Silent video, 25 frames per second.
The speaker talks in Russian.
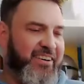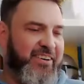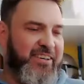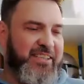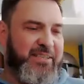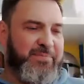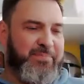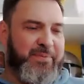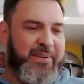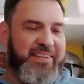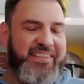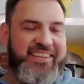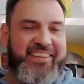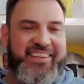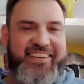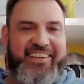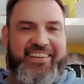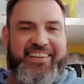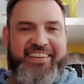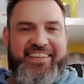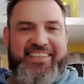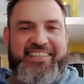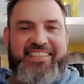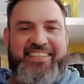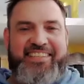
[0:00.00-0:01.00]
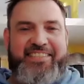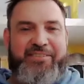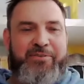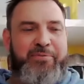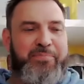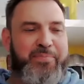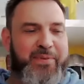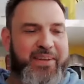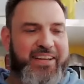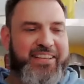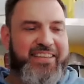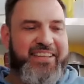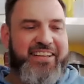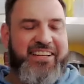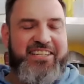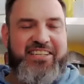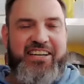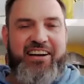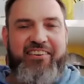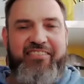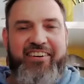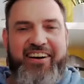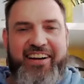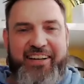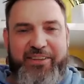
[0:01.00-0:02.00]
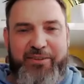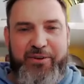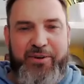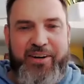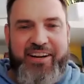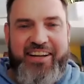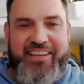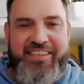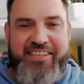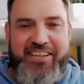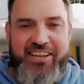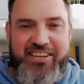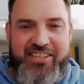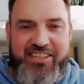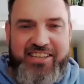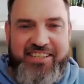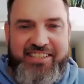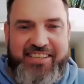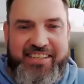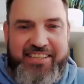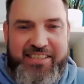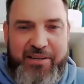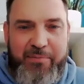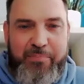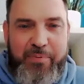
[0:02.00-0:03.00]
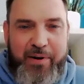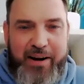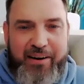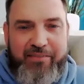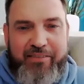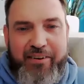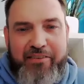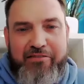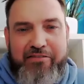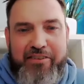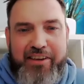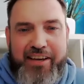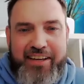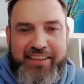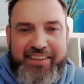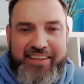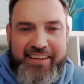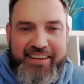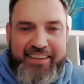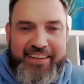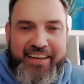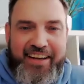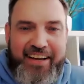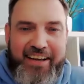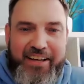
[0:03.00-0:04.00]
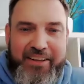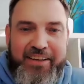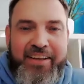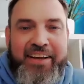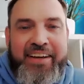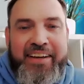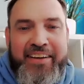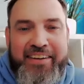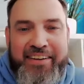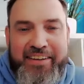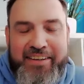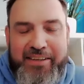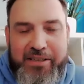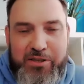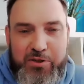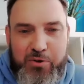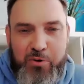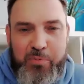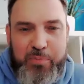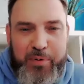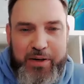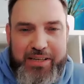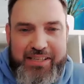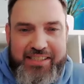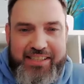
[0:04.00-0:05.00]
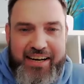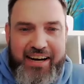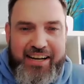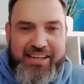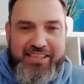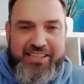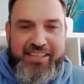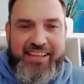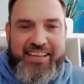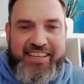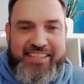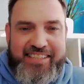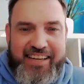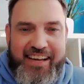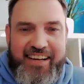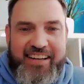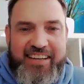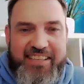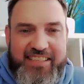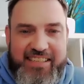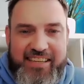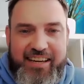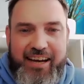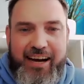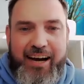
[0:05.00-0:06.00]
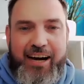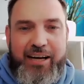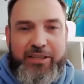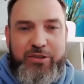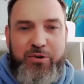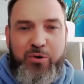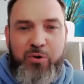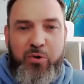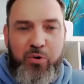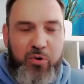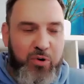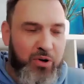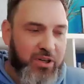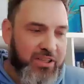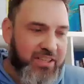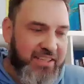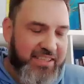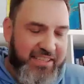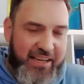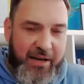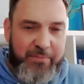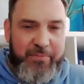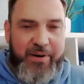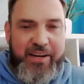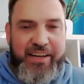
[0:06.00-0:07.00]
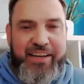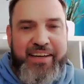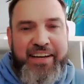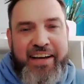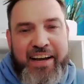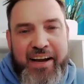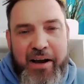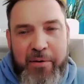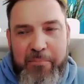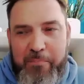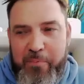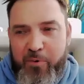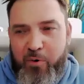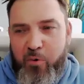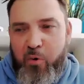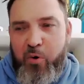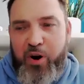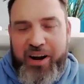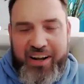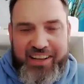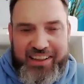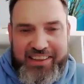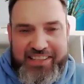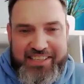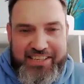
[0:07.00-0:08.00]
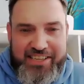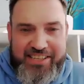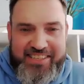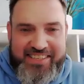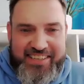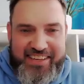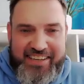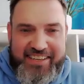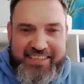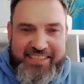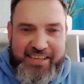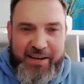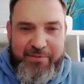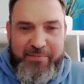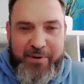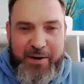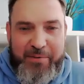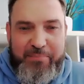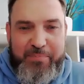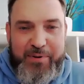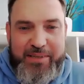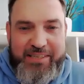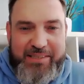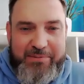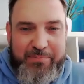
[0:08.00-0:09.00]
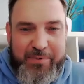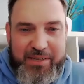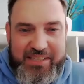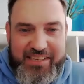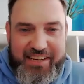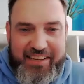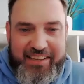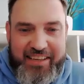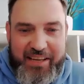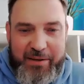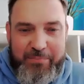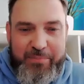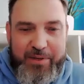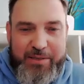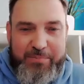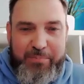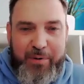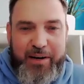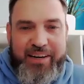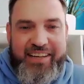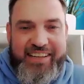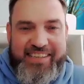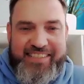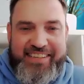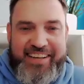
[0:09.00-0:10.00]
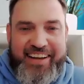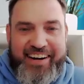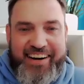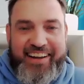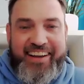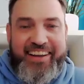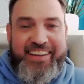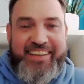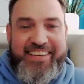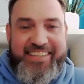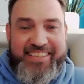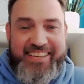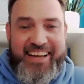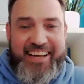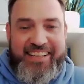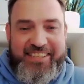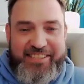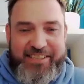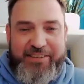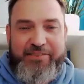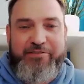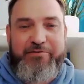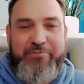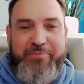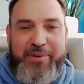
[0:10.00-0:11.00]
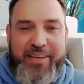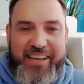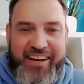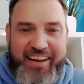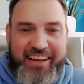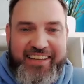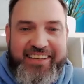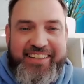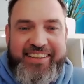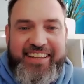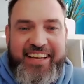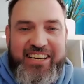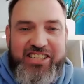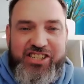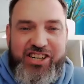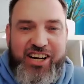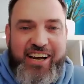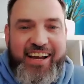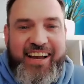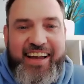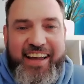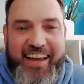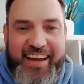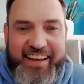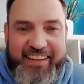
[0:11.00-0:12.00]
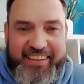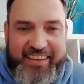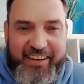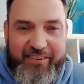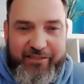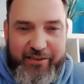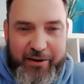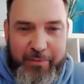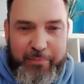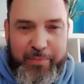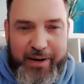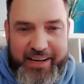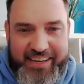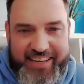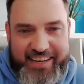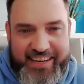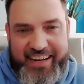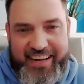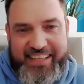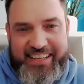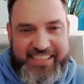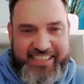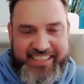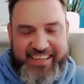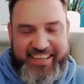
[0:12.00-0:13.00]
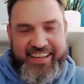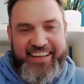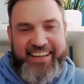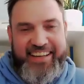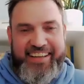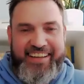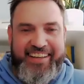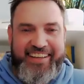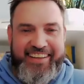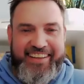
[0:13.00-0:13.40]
господи, супердержава, которая держится за право вето, да, и супер страшные санкции от ООН, самый куколдиской, самой бессмысленной и бесполезной организации в мире. Они даже этого боятся.